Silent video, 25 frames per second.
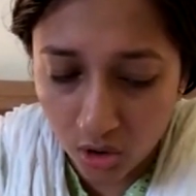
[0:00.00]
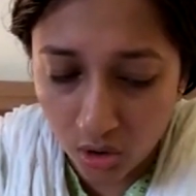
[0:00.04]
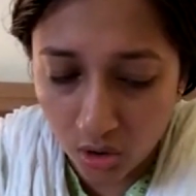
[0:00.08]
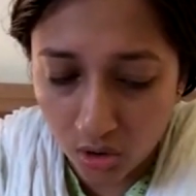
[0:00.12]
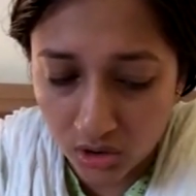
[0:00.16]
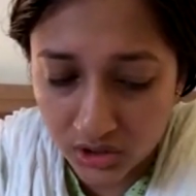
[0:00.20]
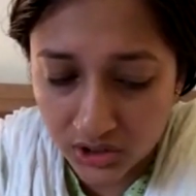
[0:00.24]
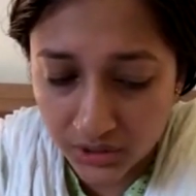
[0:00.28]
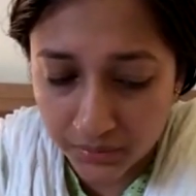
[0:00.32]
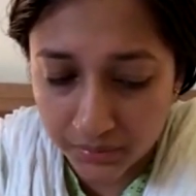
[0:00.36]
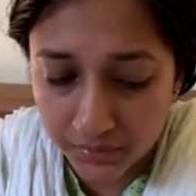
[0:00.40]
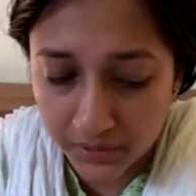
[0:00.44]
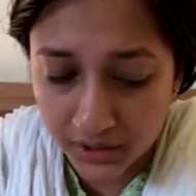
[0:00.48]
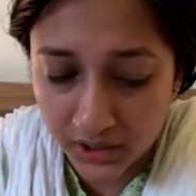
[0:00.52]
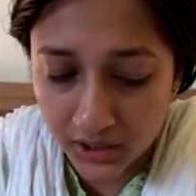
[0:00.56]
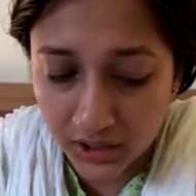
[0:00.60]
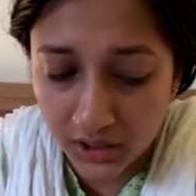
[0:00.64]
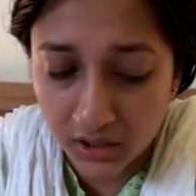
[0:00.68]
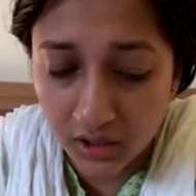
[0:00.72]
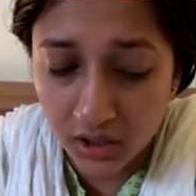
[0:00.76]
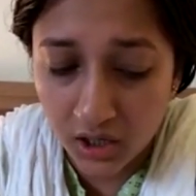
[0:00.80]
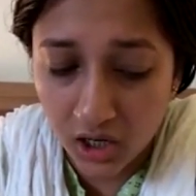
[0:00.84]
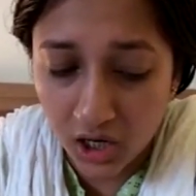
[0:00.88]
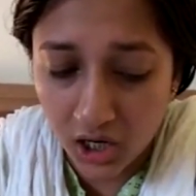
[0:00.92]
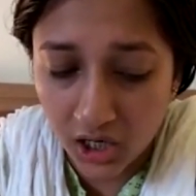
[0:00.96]
और जबकि
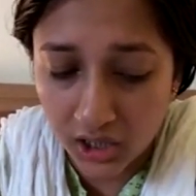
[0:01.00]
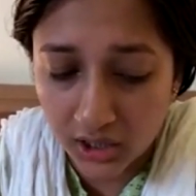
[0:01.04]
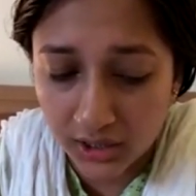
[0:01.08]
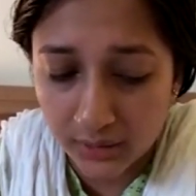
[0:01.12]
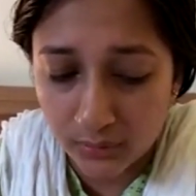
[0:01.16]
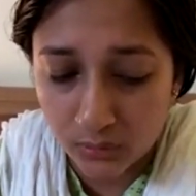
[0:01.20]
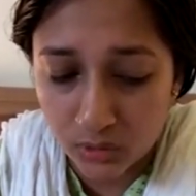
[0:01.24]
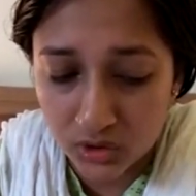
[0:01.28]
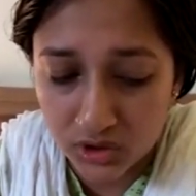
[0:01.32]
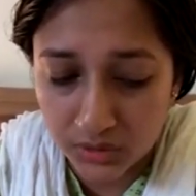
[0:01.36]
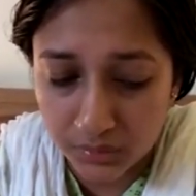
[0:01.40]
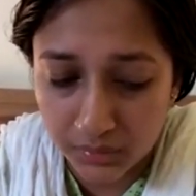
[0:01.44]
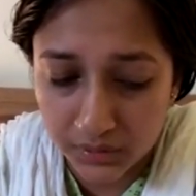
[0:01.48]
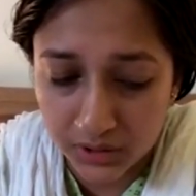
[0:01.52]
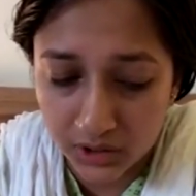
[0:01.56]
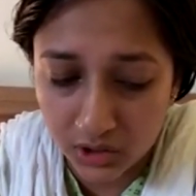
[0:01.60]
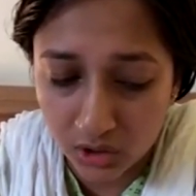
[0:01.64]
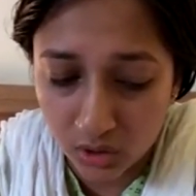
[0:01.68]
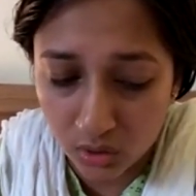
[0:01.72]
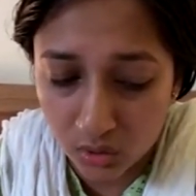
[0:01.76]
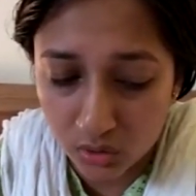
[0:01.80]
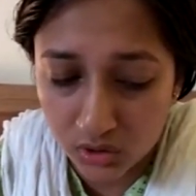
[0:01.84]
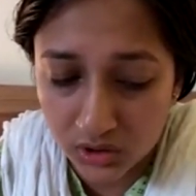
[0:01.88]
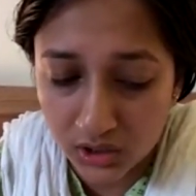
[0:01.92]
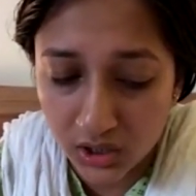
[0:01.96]
अगर मुझे पता
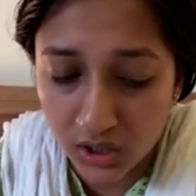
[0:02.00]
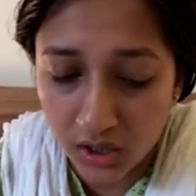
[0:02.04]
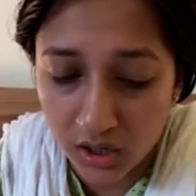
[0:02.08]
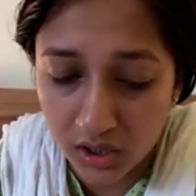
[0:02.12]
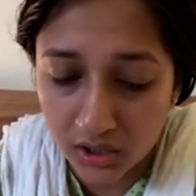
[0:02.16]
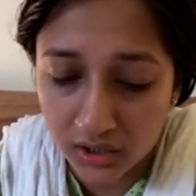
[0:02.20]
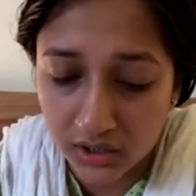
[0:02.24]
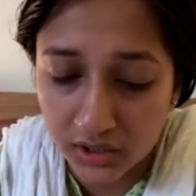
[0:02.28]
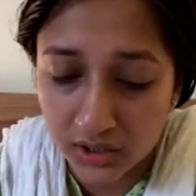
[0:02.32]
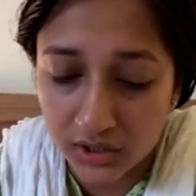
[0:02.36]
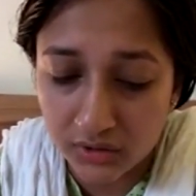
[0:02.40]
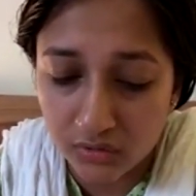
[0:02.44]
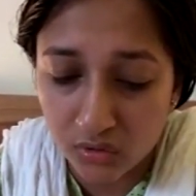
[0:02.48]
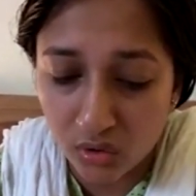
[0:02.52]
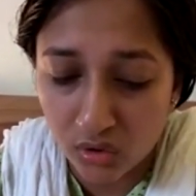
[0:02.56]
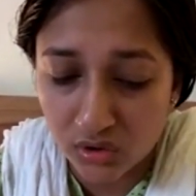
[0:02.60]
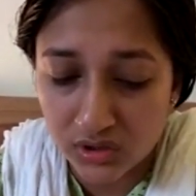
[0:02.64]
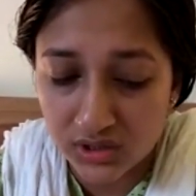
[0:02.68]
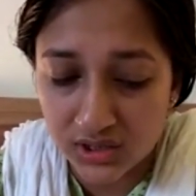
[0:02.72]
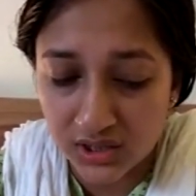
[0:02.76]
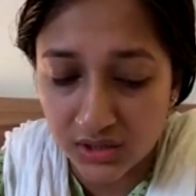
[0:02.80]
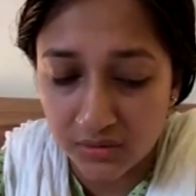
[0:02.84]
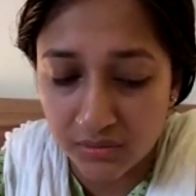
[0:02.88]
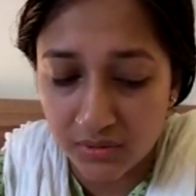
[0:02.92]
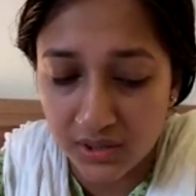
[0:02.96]
होता अगर
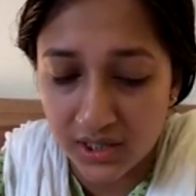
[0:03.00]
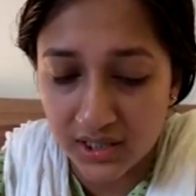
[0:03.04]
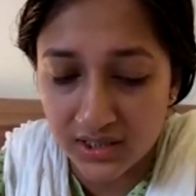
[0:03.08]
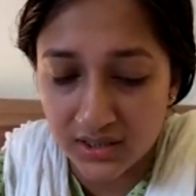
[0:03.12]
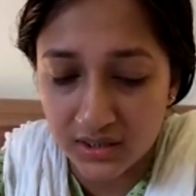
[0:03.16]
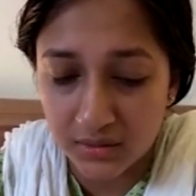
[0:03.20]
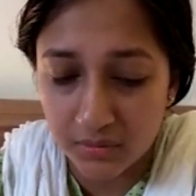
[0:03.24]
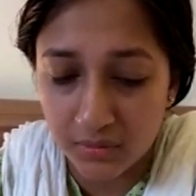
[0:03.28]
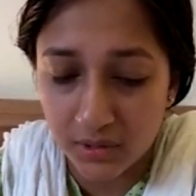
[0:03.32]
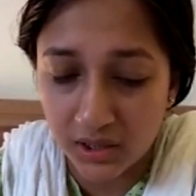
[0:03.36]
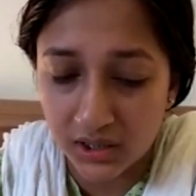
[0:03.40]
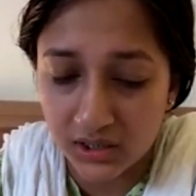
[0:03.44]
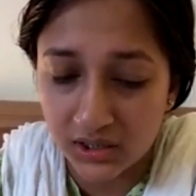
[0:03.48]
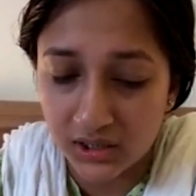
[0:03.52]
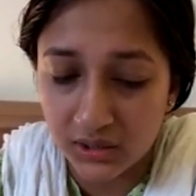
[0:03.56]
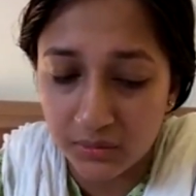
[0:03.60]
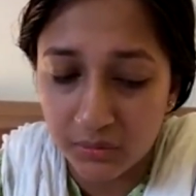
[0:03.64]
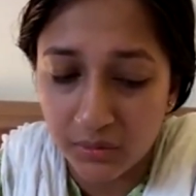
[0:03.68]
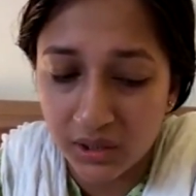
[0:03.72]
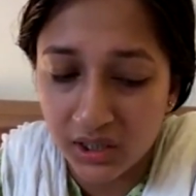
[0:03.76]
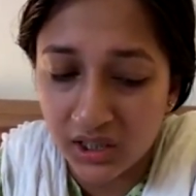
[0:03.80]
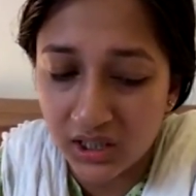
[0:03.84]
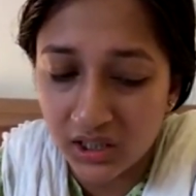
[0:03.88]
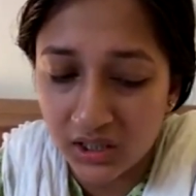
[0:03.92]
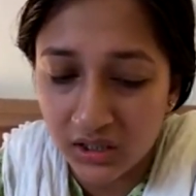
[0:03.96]
डिवोर्स की भी ऐसी बात थी
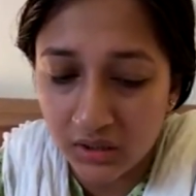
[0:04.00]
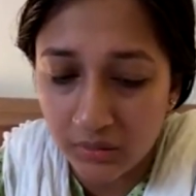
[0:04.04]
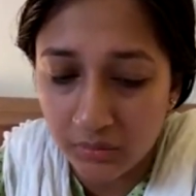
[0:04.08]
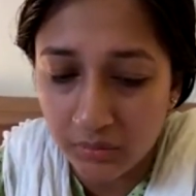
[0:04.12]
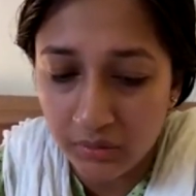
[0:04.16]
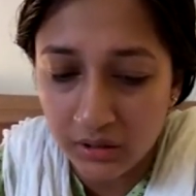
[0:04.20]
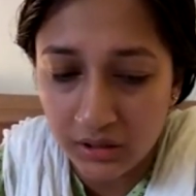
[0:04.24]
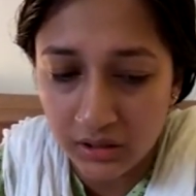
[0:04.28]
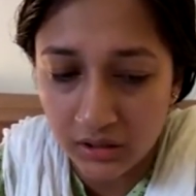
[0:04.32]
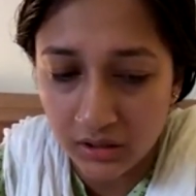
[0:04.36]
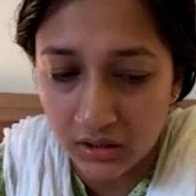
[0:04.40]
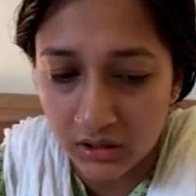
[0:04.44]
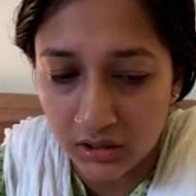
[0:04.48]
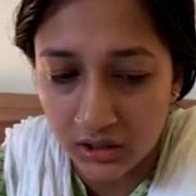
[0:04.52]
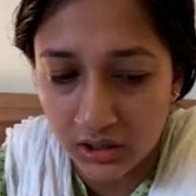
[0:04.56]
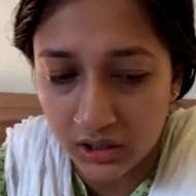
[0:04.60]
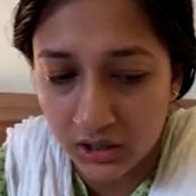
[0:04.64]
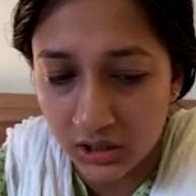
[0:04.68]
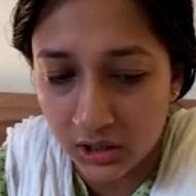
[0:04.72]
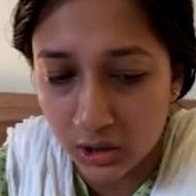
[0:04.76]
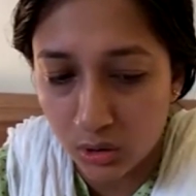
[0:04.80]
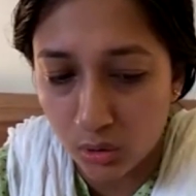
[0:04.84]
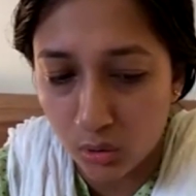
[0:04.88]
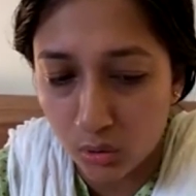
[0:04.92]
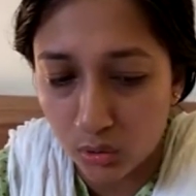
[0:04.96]
मैं ये कभी करती
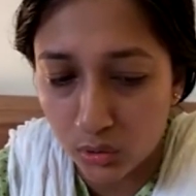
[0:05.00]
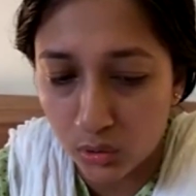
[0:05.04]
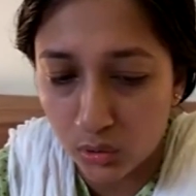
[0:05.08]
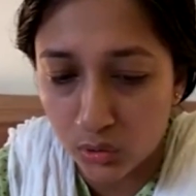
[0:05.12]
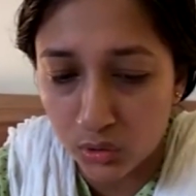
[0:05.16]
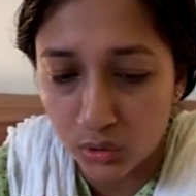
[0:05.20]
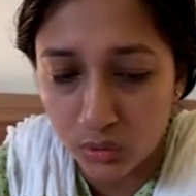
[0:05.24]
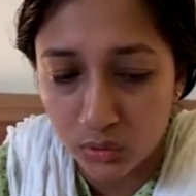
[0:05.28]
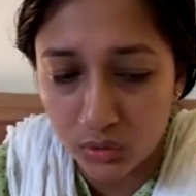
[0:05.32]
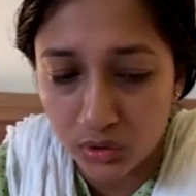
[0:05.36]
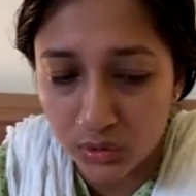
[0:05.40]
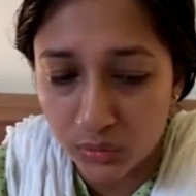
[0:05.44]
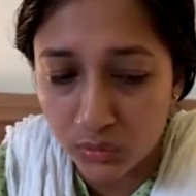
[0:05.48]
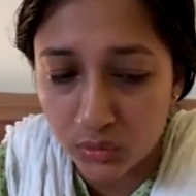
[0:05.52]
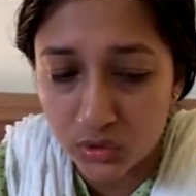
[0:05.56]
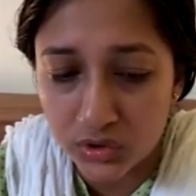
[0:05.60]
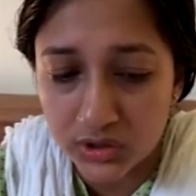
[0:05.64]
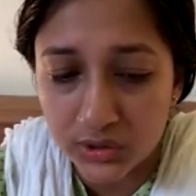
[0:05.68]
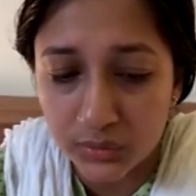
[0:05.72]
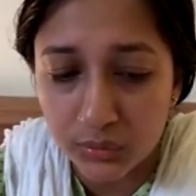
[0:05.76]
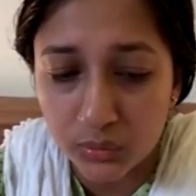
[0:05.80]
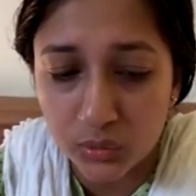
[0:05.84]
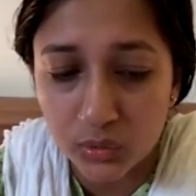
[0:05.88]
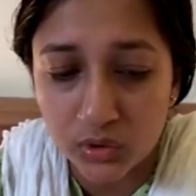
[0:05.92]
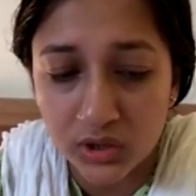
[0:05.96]
नहीं और क्योंकि उन्होंने
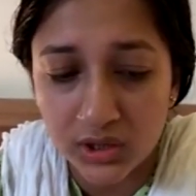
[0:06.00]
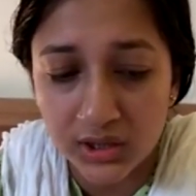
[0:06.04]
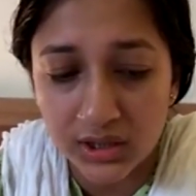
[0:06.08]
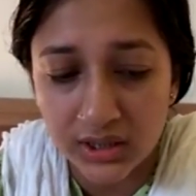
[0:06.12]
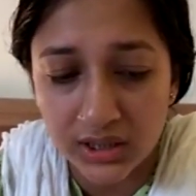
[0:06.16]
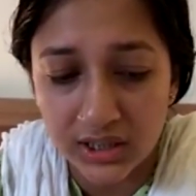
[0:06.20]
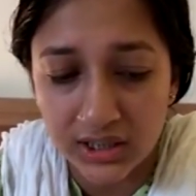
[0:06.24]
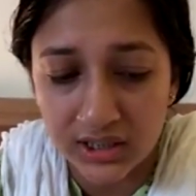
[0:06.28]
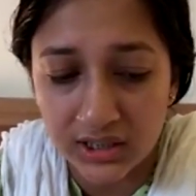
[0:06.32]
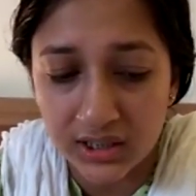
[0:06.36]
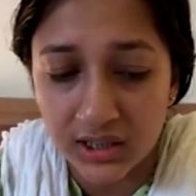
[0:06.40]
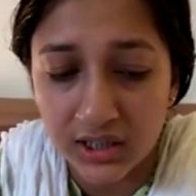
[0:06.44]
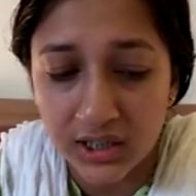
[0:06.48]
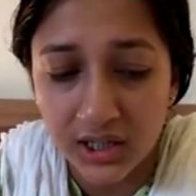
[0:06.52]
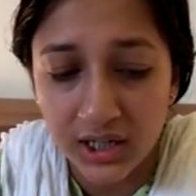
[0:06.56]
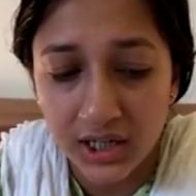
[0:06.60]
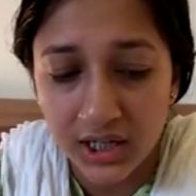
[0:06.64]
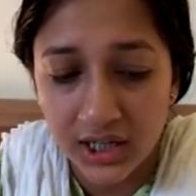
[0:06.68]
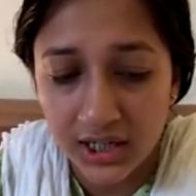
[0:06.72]
मुझे पूरा क्लियर